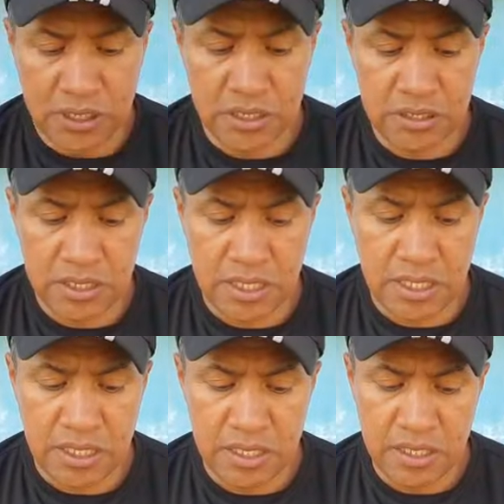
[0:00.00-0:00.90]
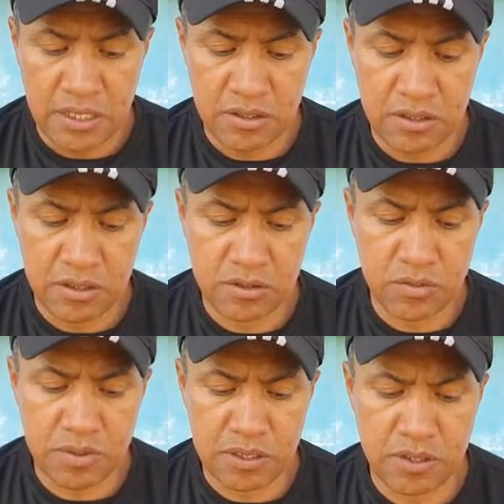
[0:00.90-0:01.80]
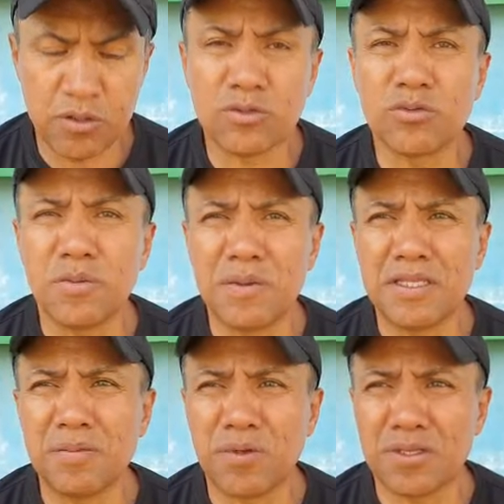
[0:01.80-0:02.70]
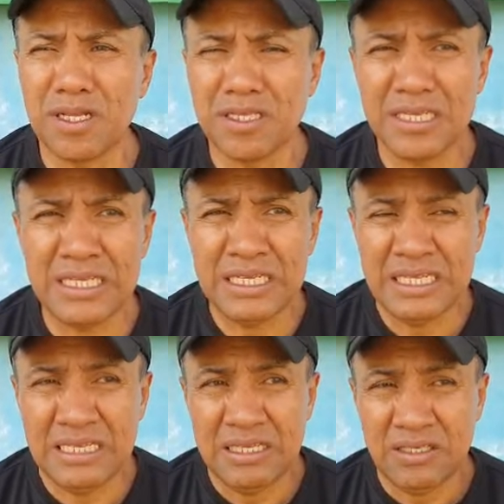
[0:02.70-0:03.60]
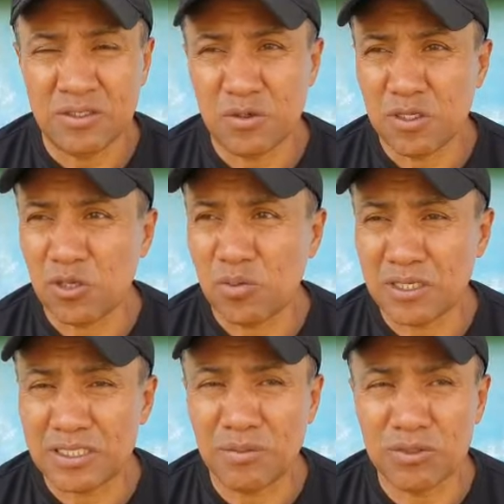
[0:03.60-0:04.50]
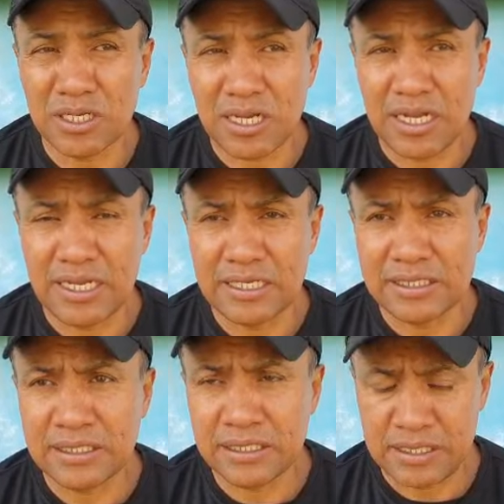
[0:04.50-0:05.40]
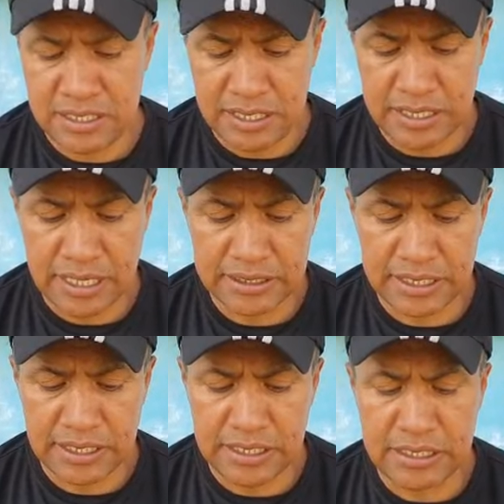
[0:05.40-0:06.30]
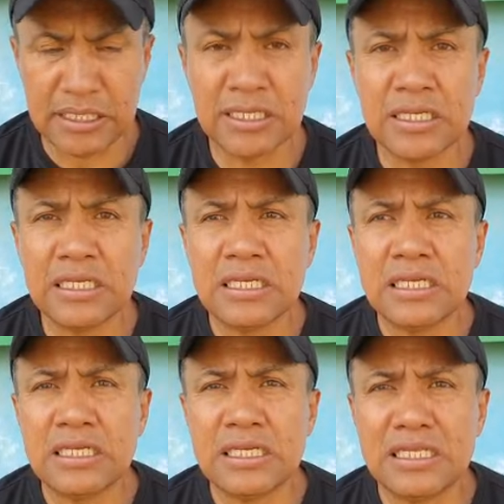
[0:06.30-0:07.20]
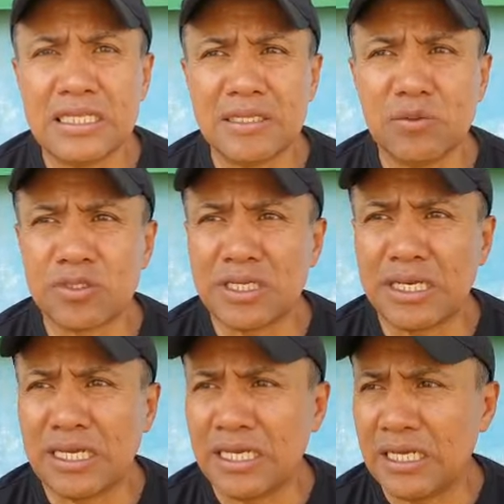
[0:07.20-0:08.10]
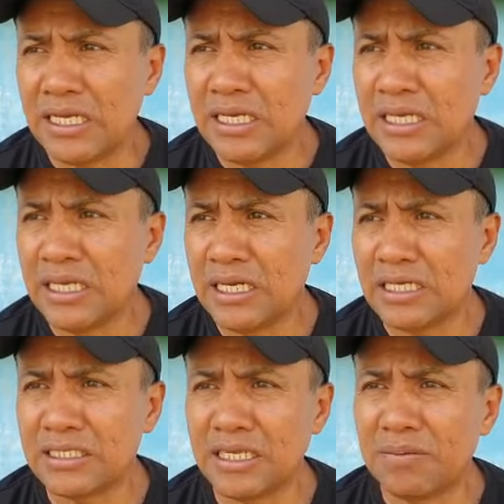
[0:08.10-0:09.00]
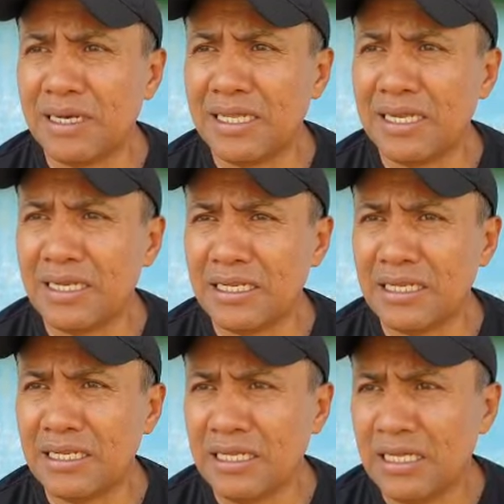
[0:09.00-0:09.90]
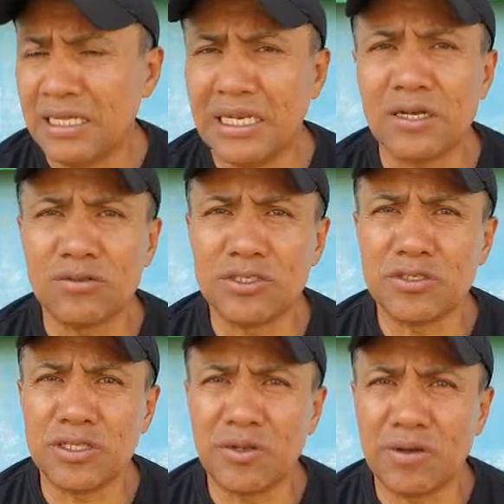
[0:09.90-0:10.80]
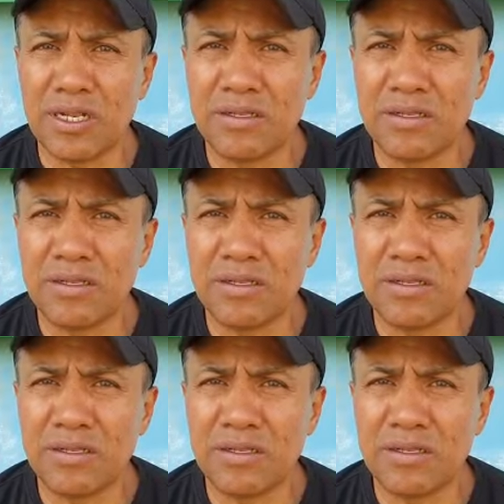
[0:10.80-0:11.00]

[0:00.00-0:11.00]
este es un partido sumamente importante, sobre todo porque estamos acá en, casa y, tenemos que hacer valer la condición del local.